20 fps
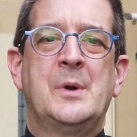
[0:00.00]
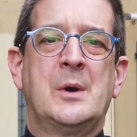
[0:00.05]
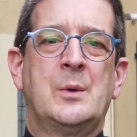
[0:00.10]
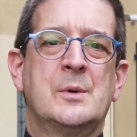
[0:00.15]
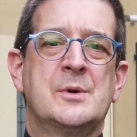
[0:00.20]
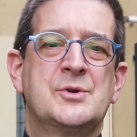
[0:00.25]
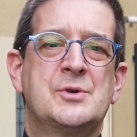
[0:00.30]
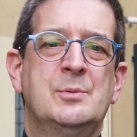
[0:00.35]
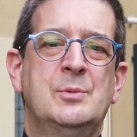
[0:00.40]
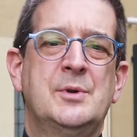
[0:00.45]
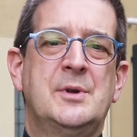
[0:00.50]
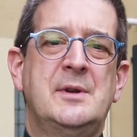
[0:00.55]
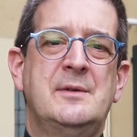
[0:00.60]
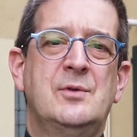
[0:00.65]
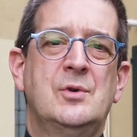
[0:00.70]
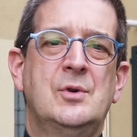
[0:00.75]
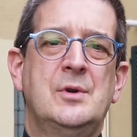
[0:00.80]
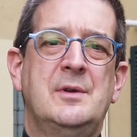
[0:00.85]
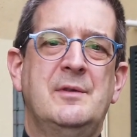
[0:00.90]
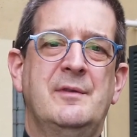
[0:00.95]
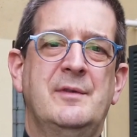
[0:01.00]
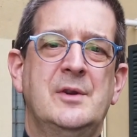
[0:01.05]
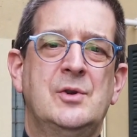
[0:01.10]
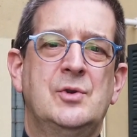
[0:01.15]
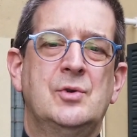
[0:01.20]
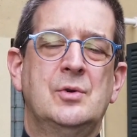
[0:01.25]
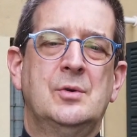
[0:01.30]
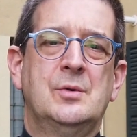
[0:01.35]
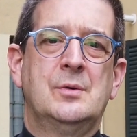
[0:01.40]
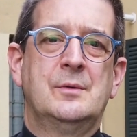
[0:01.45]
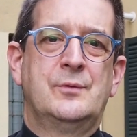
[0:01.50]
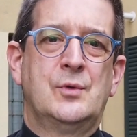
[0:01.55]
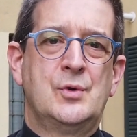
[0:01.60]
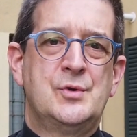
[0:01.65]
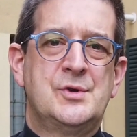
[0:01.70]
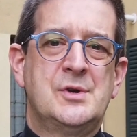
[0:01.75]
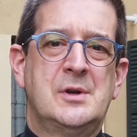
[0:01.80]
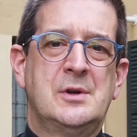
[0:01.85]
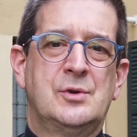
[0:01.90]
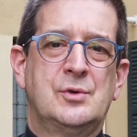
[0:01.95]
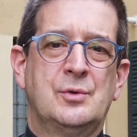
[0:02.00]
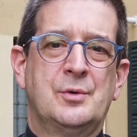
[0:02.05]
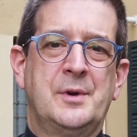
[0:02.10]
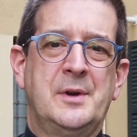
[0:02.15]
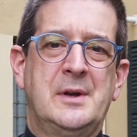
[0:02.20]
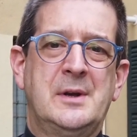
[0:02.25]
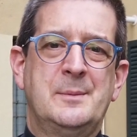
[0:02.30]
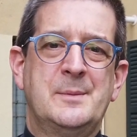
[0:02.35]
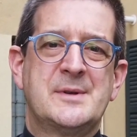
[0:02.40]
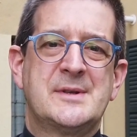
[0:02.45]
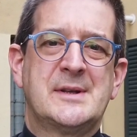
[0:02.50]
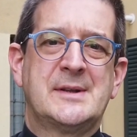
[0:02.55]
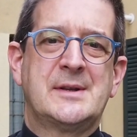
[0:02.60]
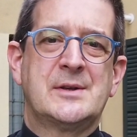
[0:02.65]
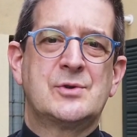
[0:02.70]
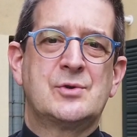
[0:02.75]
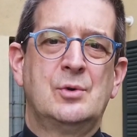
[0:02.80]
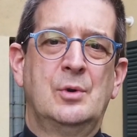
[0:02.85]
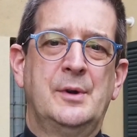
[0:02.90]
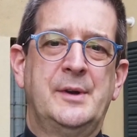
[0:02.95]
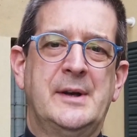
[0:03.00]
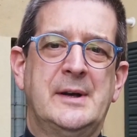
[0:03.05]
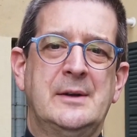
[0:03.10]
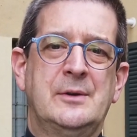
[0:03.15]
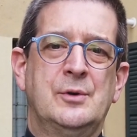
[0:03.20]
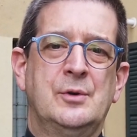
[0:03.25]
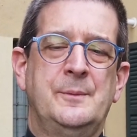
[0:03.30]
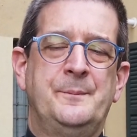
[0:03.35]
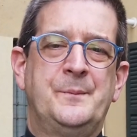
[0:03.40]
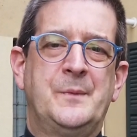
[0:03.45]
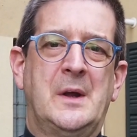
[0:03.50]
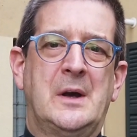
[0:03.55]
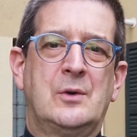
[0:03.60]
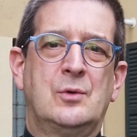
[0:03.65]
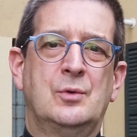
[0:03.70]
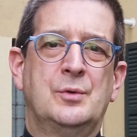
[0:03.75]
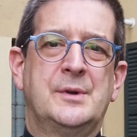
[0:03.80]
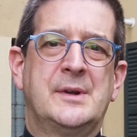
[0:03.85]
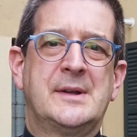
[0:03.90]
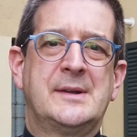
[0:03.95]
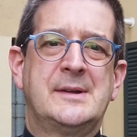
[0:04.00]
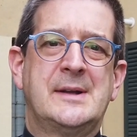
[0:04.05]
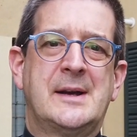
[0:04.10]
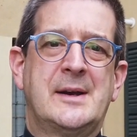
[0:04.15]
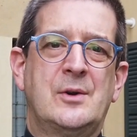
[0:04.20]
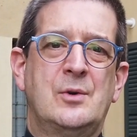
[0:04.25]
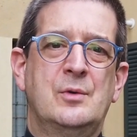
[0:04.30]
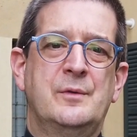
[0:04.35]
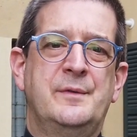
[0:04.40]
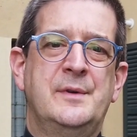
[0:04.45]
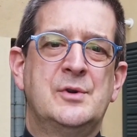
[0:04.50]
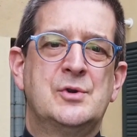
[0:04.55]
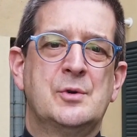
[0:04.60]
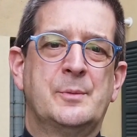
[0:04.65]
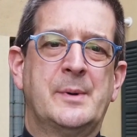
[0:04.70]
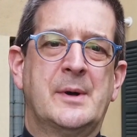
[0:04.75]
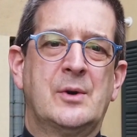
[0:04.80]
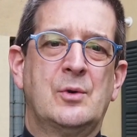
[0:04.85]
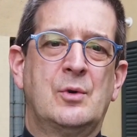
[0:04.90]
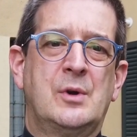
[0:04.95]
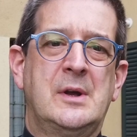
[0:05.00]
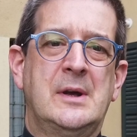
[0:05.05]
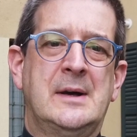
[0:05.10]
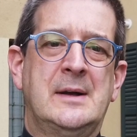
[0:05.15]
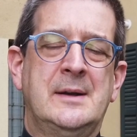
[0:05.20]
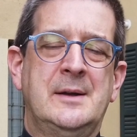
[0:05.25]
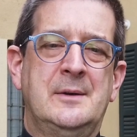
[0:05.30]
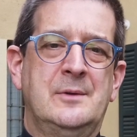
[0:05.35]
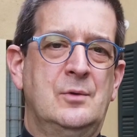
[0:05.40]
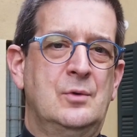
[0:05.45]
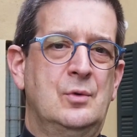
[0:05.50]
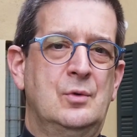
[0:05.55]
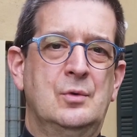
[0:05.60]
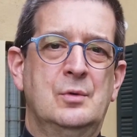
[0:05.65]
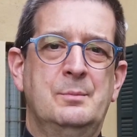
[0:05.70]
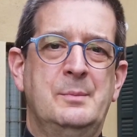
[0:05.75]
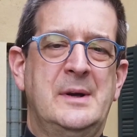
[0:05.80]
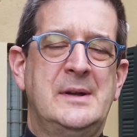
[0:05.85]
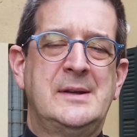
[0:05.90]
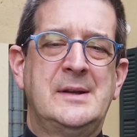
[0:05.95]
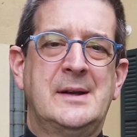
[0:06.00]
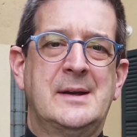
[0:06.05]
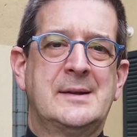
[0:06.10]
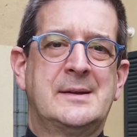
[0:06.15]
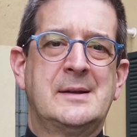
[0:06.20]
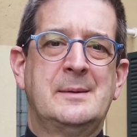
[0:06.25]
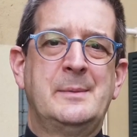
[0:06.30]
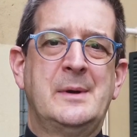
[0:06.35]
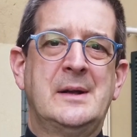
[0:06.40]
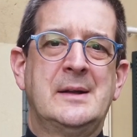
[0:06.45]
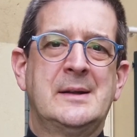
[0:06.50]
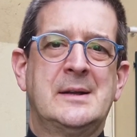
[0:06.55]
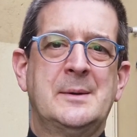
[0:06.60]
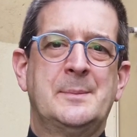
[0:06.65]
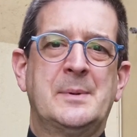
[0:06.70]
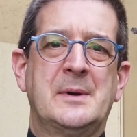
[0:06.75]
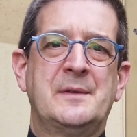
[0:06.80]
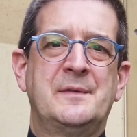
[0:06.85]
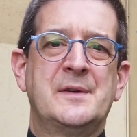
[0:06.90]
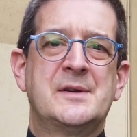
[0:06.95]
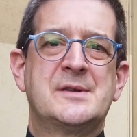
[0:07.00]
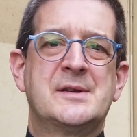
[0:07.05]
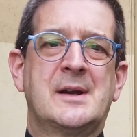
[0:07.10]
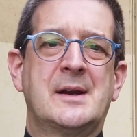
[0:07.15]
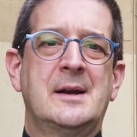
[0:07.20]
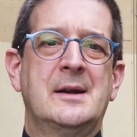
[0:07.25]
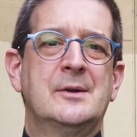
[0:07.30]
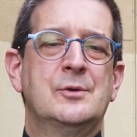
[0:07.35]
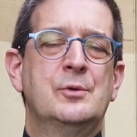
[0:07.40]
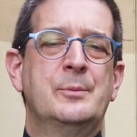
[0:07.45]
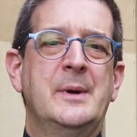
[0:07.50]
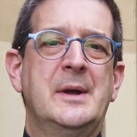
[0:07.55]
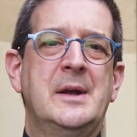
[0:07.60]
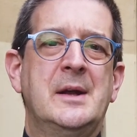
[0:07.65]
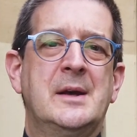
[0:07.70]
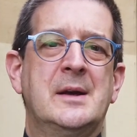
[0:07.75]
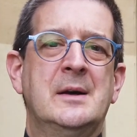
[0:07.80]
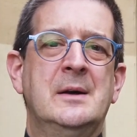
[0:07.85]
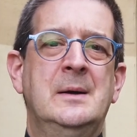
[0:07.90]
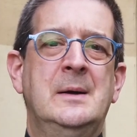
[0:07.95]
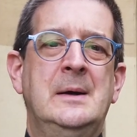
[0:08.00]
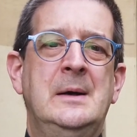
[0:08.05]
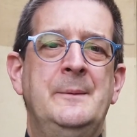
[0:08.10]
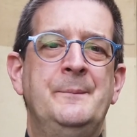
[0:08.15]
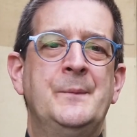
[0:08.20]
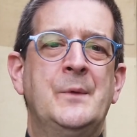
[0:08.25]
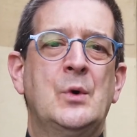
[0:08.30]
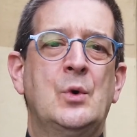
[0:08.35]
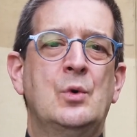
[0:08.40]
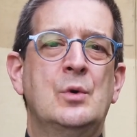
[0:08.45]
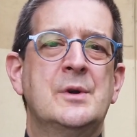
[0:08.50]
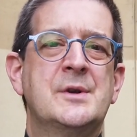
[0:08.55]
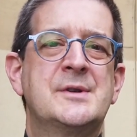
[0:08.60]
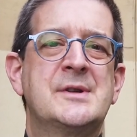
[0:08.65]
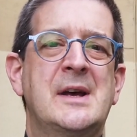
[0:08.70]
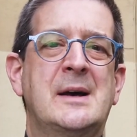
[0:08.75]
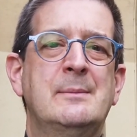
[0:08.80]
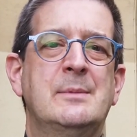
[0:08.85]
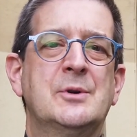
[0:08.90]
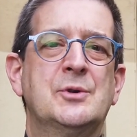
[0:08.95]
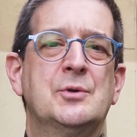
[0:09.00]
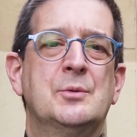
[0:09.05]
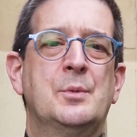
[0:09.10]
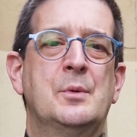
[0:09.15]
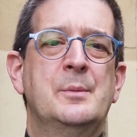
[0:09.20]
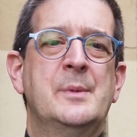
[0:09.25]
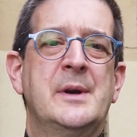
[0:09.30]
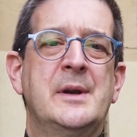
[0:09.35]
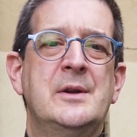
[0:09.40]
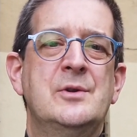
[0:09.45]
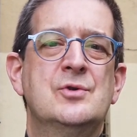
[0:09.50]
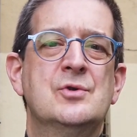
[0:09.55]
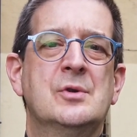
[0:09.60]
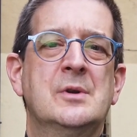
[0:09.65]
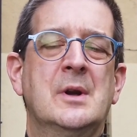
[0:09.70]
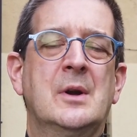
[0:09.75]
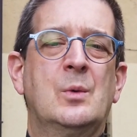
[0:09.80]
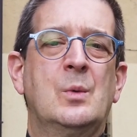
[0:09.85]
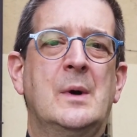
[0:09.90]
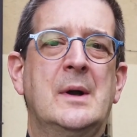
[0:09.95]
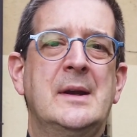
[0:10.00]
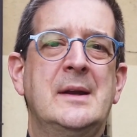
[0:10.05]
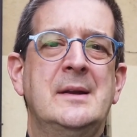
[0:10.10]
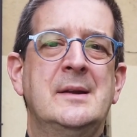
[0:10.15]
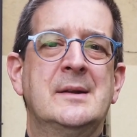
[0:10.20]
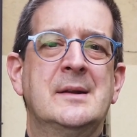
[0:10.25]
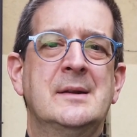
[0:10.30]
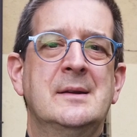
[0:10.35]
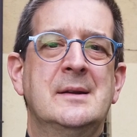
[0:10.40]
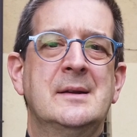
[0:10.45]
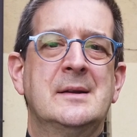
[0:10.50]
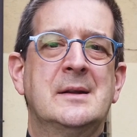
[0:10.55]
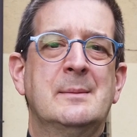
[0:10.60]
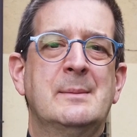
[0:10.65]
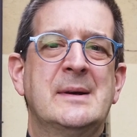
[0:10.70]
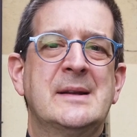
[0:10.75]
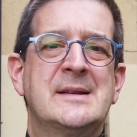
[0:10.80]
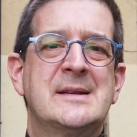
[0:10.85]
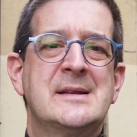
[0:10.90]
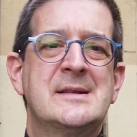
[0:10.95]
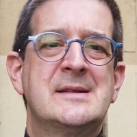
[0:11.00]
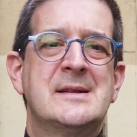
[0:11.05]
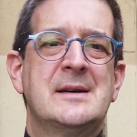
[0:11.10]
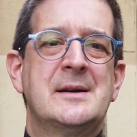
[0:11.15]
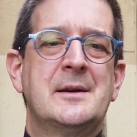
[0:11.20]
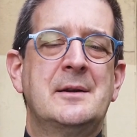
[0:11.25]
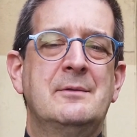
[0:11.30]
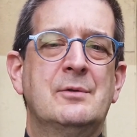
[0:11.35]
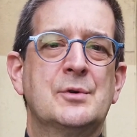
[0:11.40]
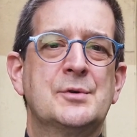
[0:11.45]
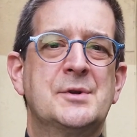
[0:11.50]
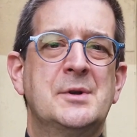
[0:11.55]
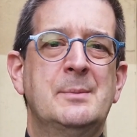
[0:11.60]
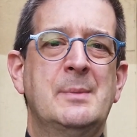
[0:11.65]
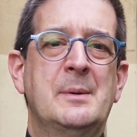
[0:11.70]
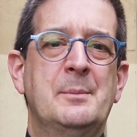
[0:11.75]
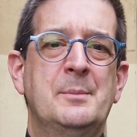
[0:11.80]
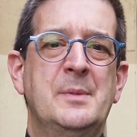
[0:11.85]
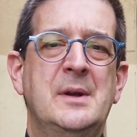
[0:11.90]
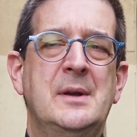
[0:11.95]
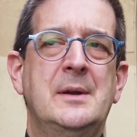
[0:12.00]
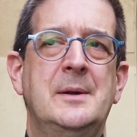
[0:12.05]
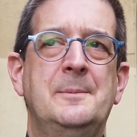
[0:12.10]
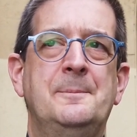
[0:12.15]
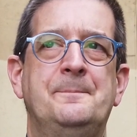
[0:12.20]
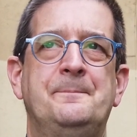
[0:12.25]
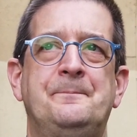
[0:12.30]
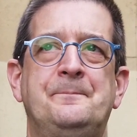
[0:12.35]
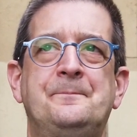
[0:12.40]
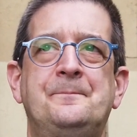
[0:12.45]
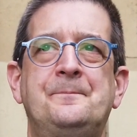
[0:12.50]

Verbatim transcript: per questo motivo invito voi genitori che mi state ascoltando a contattare l'ufficio parrocchiale o me direttamente per fissare la domenica o il sabato pomeriggio nel quale intendete battezzare i vostri bambini.